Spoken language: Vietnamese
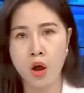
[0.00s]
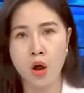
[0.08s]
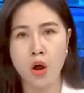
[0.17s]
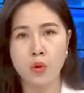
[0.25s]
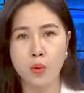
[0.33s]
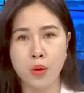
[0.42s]

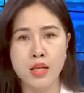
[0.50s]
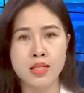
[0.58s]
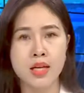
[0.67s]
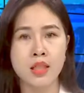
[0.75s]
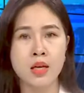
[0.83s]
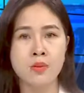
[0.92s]
họ quyết
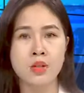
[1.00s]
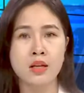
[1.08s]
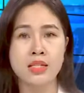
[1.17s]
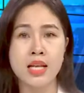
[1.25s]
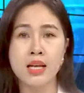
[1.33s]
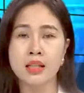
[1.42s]
sẽ tìm
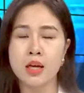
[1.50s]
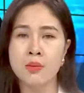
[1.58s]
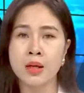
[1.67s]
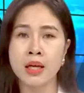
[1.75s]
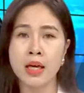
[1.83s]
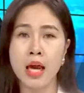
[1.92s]
được xác tiêm kích